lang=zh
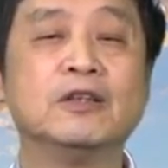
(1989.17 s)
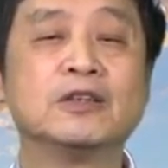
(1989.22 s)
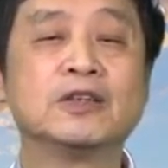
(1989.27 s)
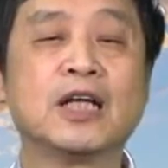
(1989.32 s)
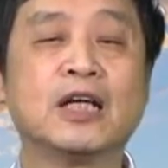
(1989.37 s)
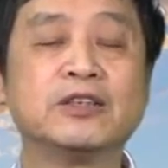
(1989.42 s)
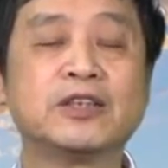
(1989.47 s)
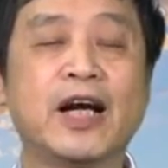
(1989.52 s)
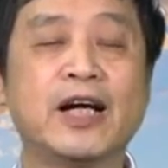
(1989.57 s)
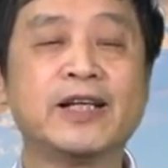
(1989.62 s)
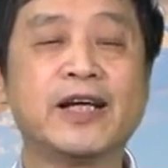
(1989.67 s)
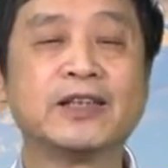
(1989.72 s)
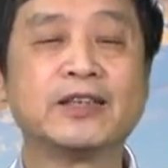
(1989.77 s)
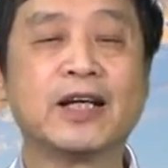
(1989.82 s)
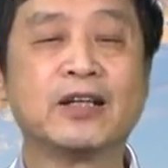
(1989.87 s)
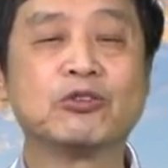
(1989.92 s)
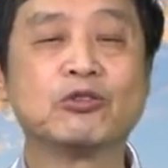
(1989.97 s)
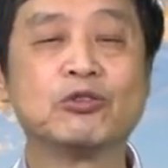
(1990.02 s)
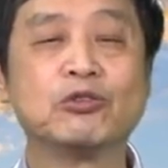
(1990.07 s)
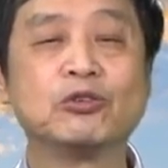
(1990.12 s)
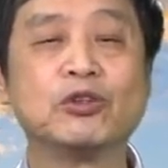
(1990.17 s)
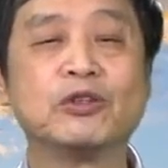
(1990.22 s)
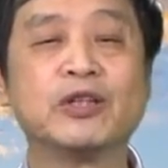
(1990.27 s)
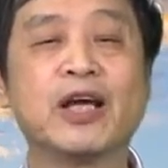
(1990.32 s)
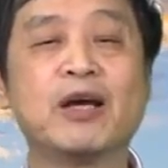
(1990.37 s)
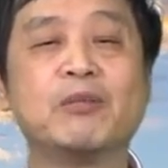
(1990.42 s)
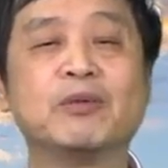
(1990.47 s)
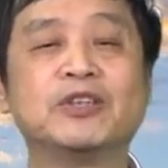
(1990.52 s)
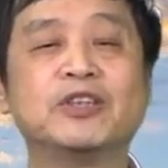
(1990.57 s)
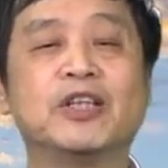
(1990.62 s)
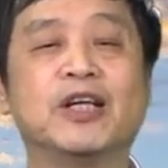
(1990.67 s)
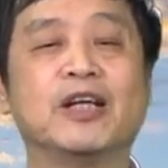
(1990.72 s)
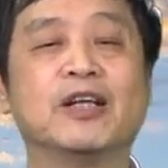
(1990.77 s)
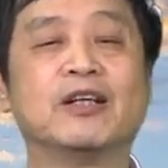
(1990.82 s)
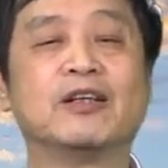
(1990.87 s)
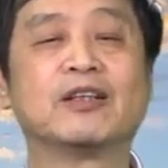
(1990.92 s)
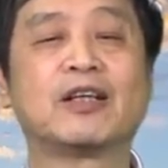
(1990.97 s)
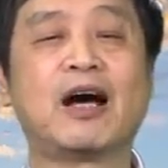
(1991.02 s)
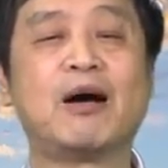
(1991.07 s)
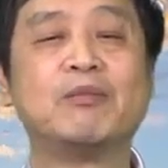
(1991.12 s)
赵家莲在书中那么
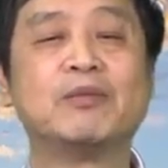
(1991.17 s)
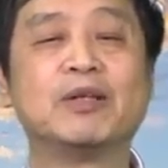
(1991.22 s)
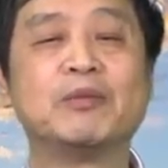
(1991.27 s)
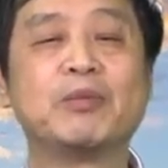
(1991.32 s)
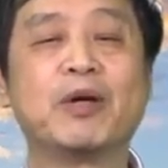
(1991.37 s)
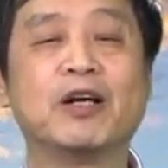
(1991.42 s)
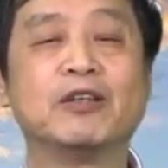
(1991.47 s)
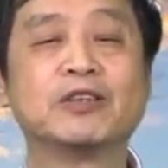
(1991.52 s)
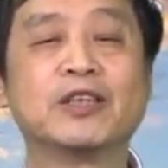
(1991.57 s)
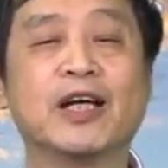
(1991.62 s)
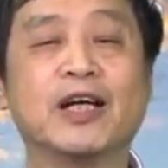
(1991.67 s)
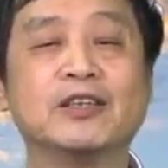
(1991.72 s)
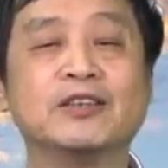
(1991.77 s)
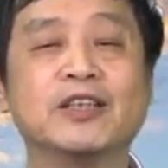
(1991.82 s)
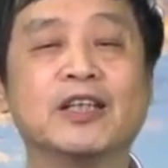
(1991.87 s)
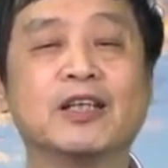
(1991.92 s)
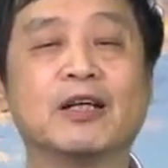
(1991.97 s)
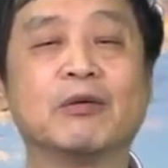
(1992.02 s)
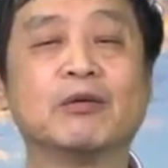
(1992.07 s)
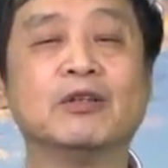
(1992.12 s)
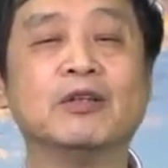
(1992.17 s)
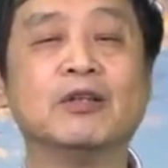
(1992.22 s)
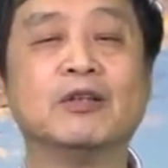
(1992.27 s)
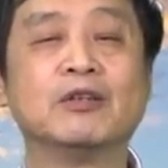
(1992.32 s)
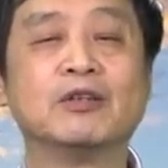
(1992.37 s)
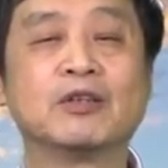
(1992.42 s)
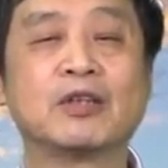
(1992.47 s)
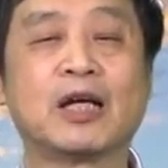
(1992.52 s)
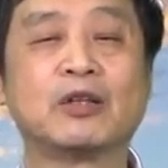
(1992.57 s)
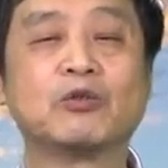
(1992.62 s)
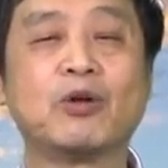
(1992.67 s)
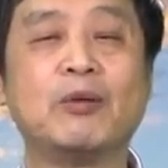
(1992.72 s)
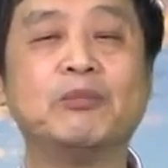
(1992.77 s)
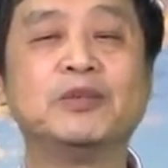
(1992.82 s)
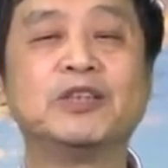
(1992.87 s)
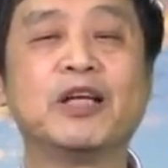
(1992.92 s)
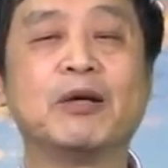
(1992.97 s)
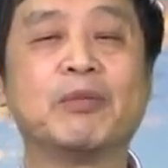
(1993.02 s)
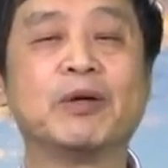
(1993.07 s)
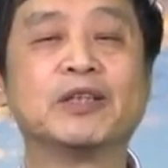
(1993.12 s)
写他们的表现，写到他专
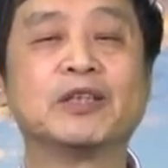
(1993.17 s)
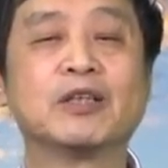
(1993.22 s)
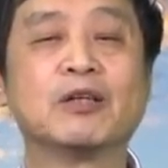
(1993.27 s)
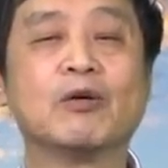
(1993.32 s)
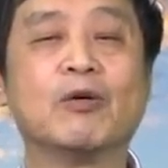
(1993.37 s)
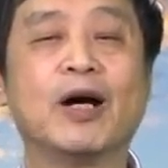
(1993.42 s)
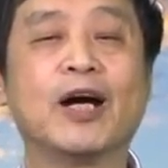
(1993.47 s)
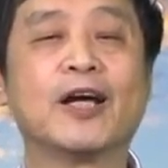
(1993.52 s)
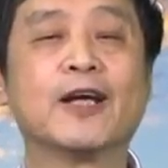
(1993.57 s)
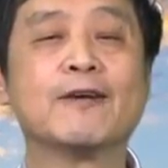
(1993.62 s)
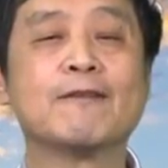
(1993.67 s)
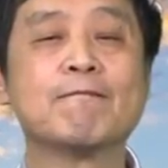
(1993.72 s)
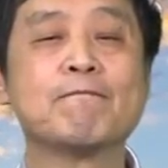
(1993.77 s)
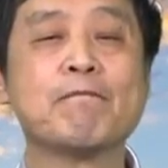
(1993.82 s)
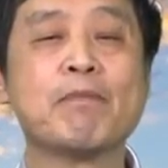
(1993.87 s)
门写彭德怀，